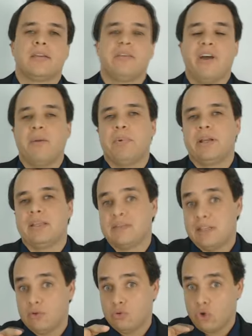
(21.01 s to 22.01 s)
que vai
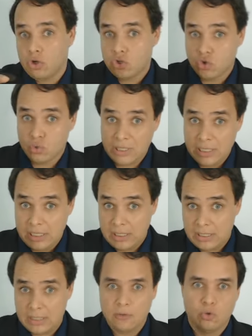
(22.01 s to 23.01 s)
aparecer o nosso
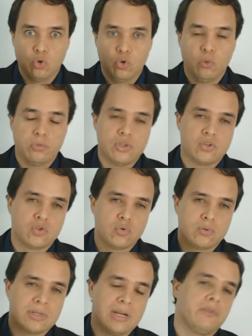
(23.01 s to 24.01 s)
link do grupo de
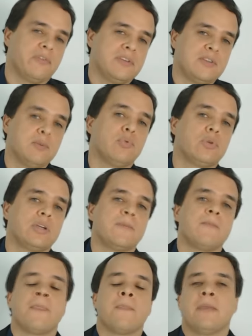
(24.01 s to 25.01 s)
estudos lá no Facebook.